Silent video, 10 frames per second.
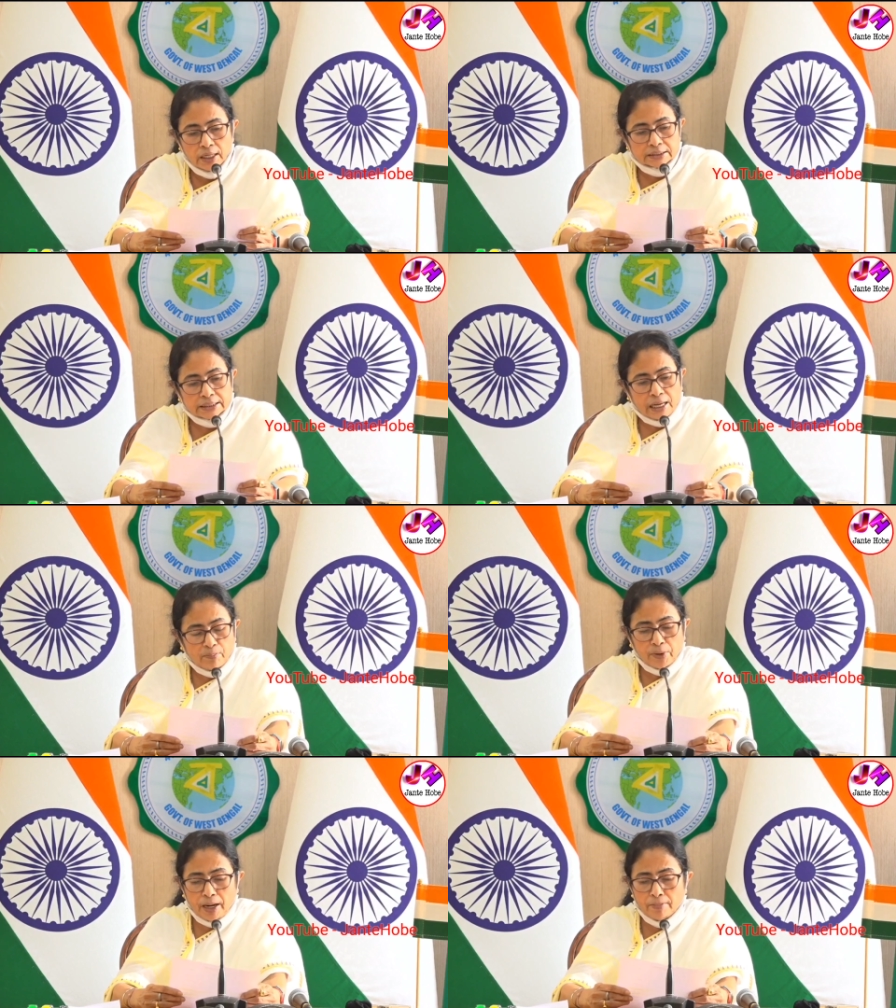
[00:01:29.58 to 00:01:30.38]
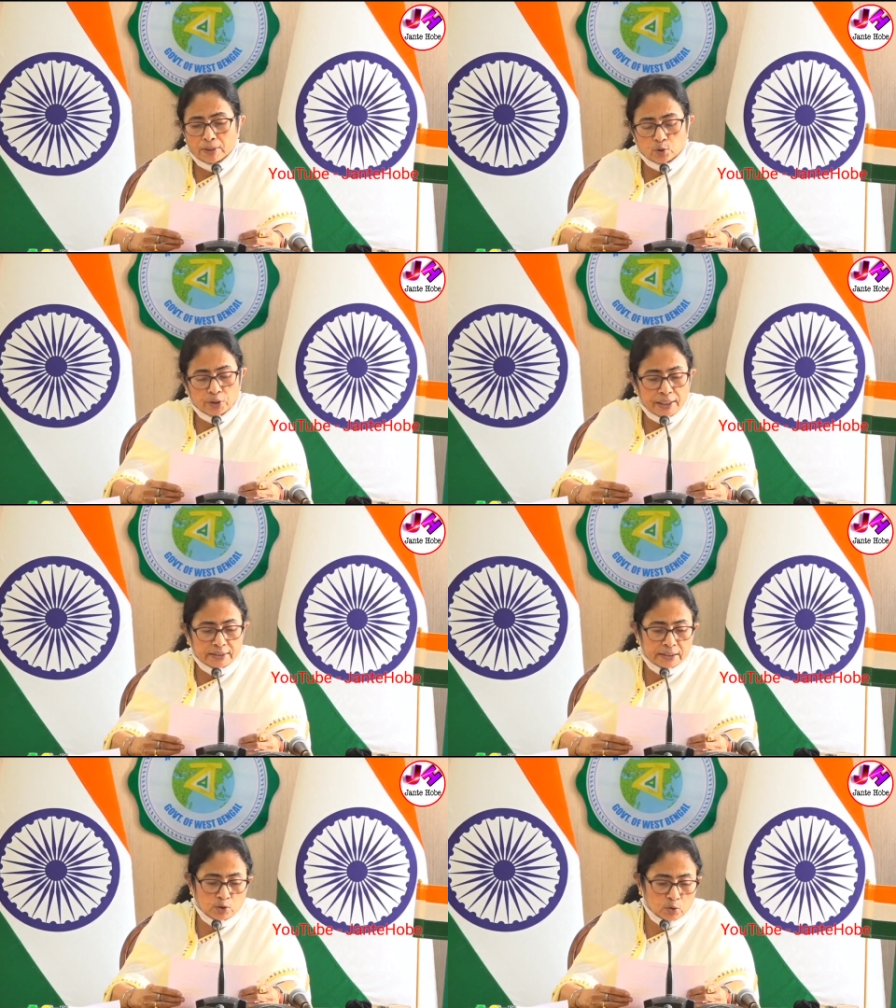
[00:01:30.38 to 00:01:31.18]
তারপরে আমরা চলে
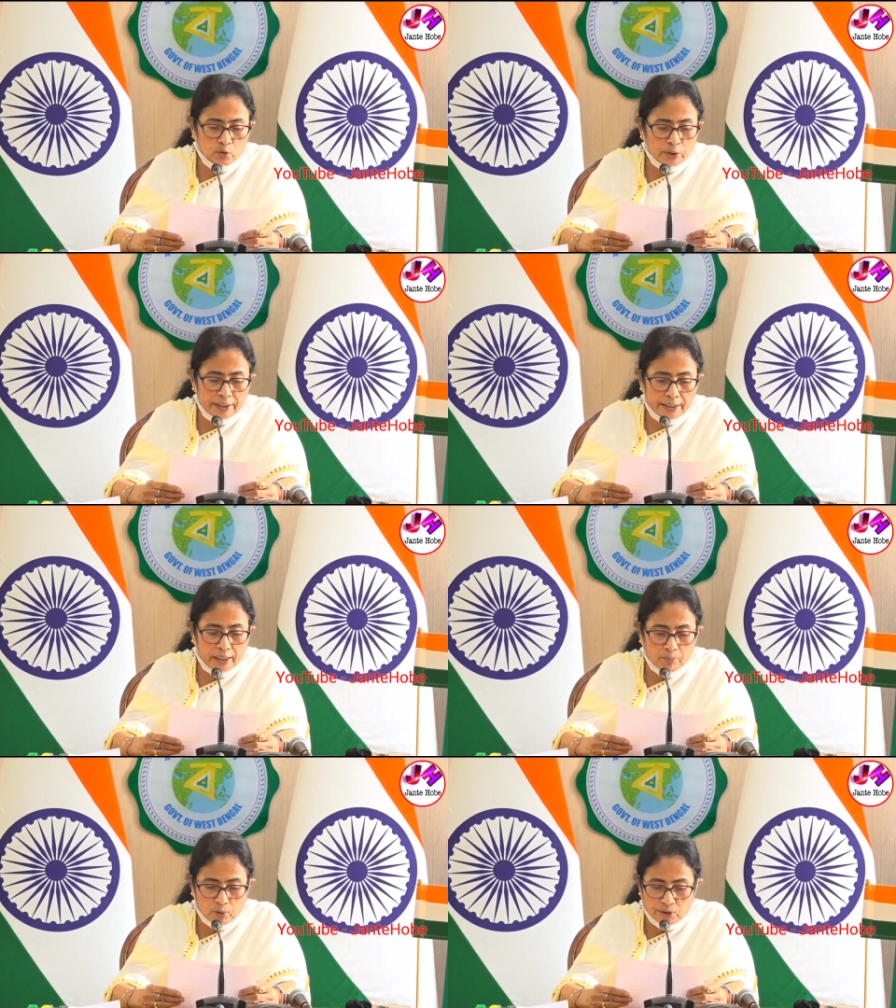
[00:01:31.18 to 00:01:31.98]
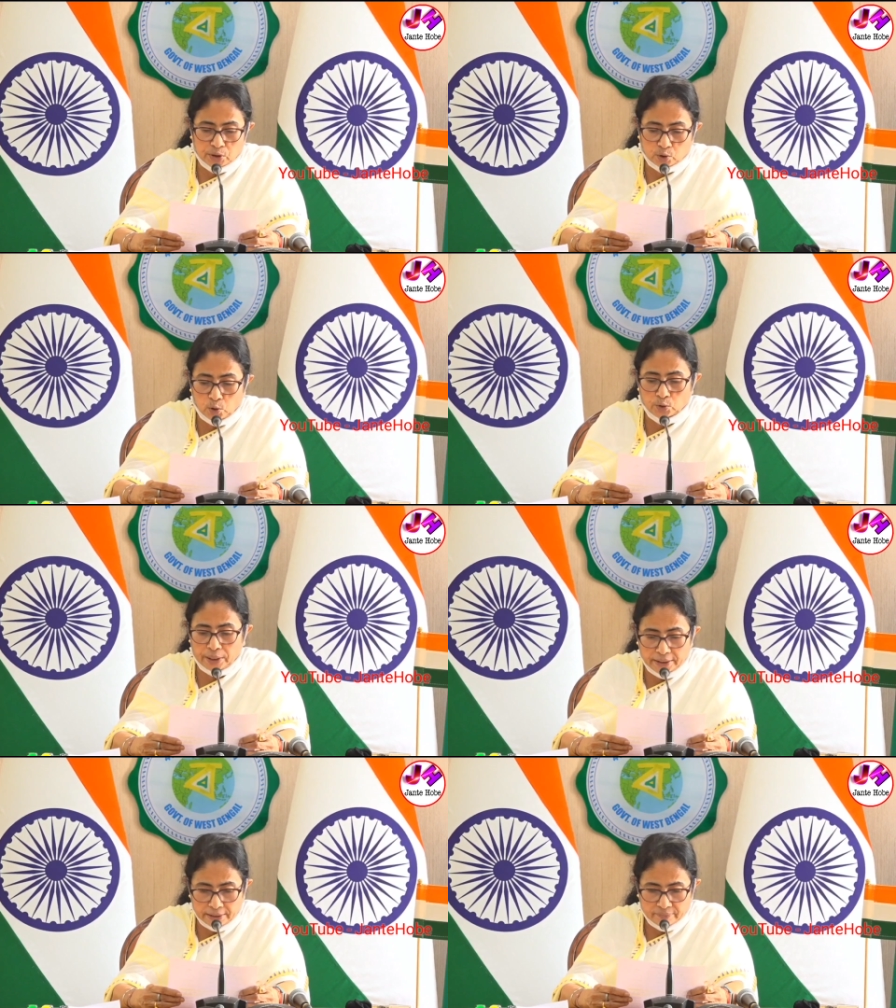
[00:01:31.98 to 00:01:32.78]
যাচ্ছি চোদ্দ তারিখে না আমি বলেছি ষোলো
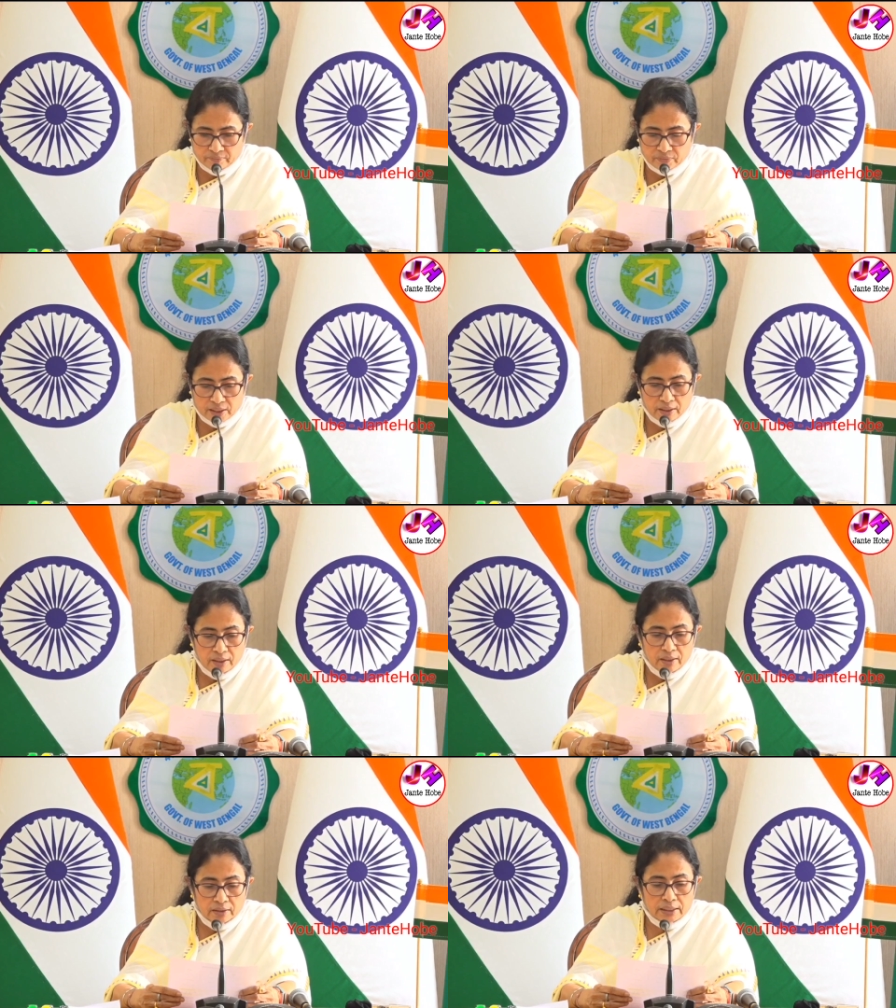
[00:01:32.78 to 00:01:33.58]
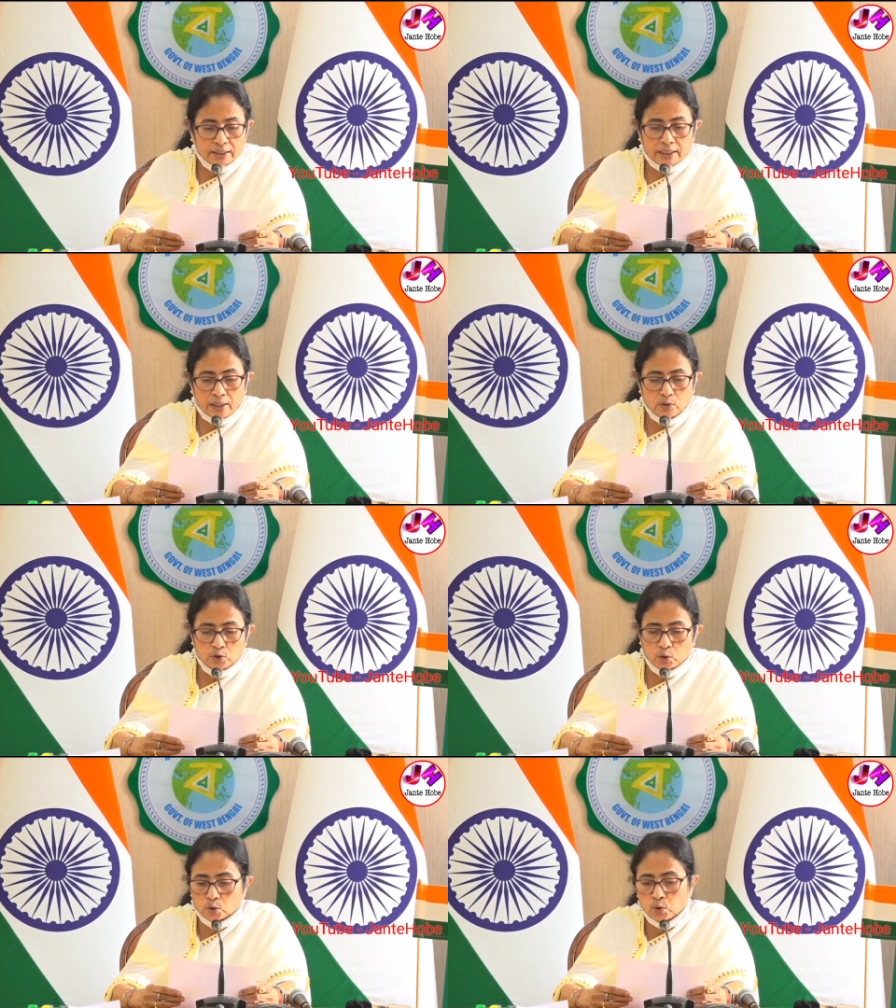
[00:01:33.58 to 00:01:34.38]
তারিখে তার কারণ
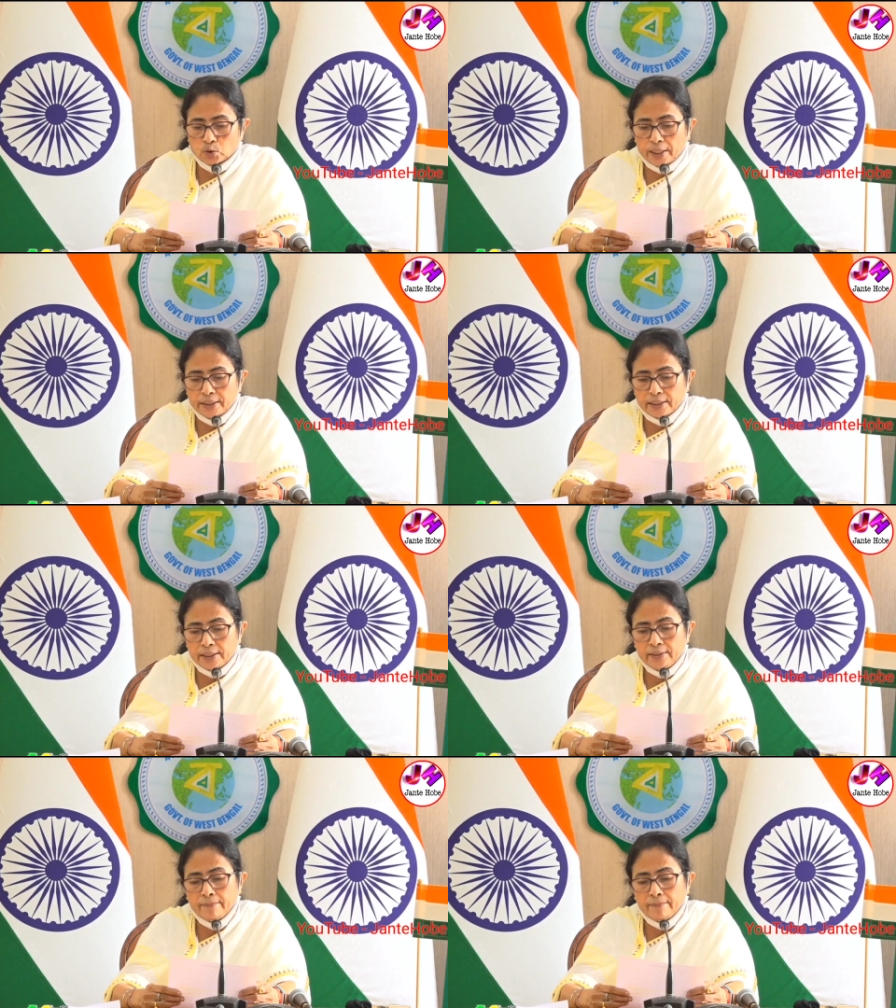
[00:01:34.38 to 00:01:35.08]
চোদ্দ তারিখে